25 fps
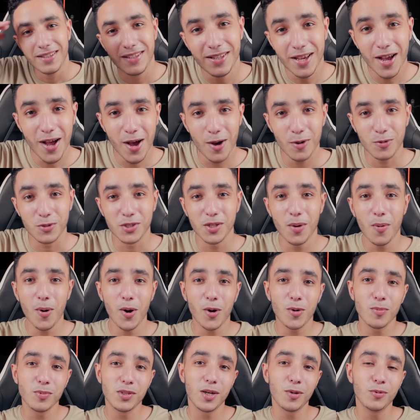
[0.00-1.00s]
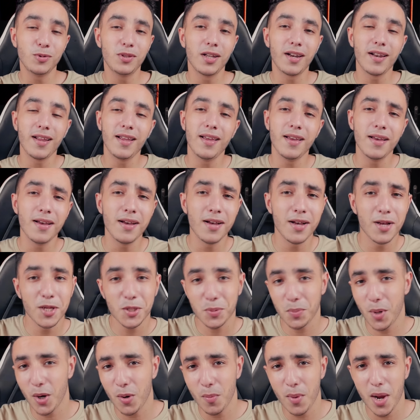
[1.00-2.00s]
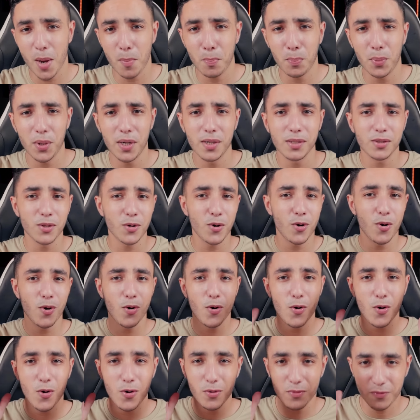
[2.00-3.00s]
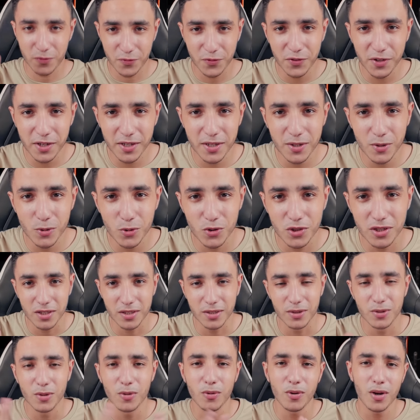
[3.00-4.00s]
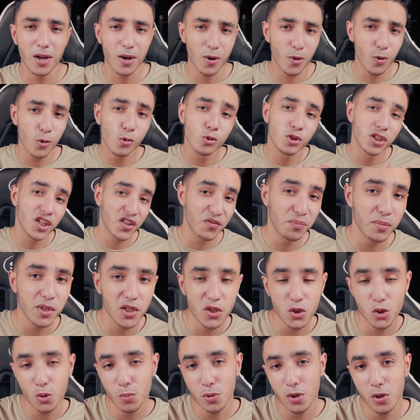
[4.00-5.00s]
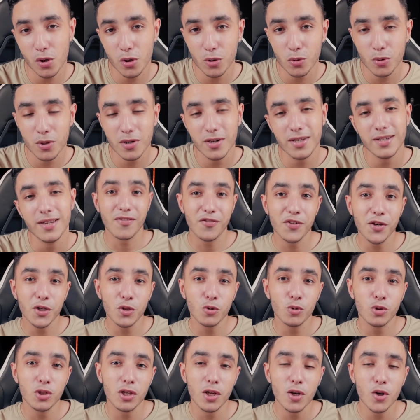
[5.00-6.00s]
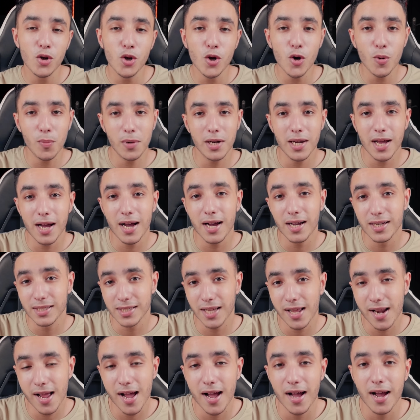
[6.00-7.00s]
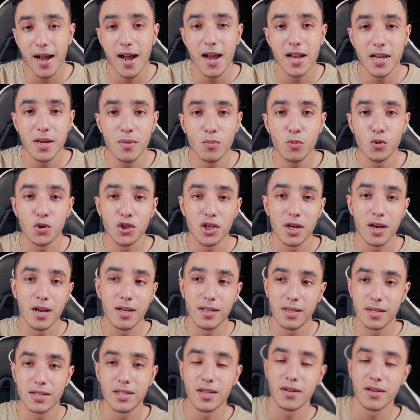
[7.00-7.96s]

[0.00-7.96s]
ياو صباحكم دراري والدريات معكم الباترون فيديو جديد دونك الخوت كيف ما شفتوا من العنوان الفيديو ديال اليوم على اكثر اغاني مشاهده